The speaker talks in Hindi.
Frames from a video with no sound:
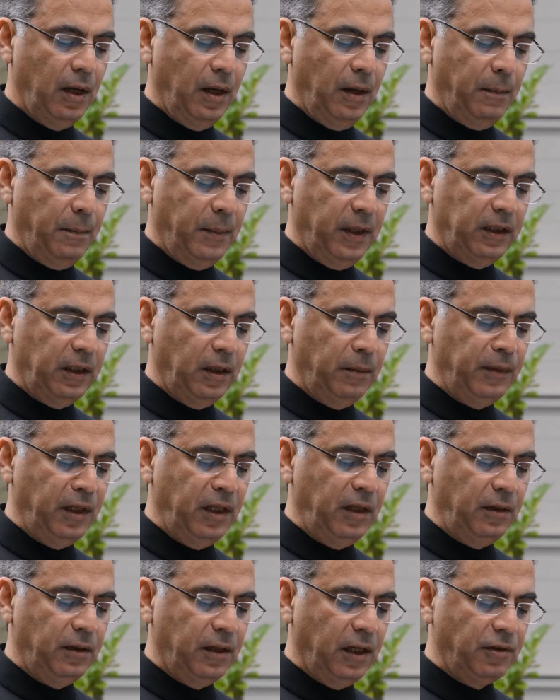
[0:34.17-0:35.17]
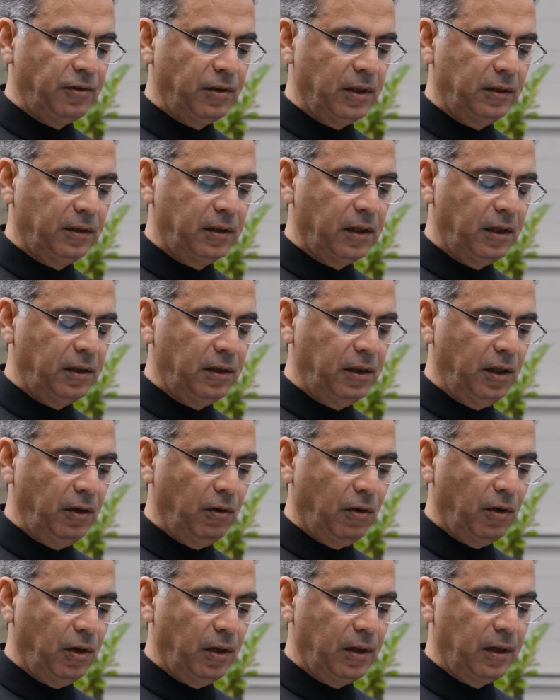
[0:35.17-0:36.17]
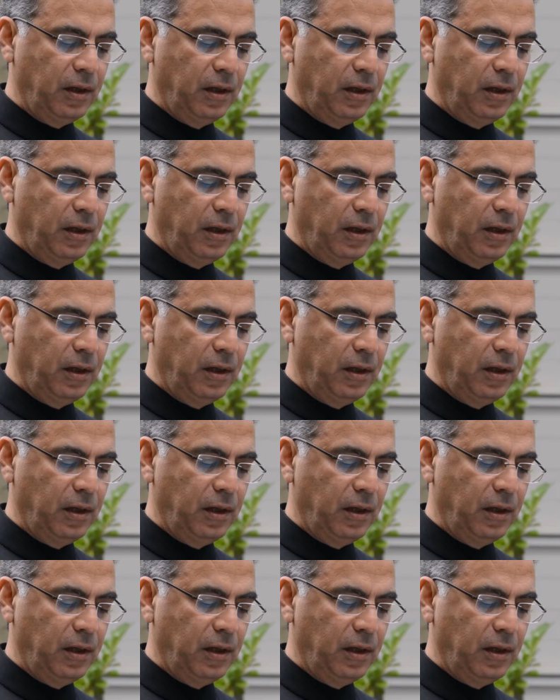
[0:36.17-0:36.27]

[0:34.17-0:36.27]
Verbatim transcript: बदमनी दहशत गर्दी और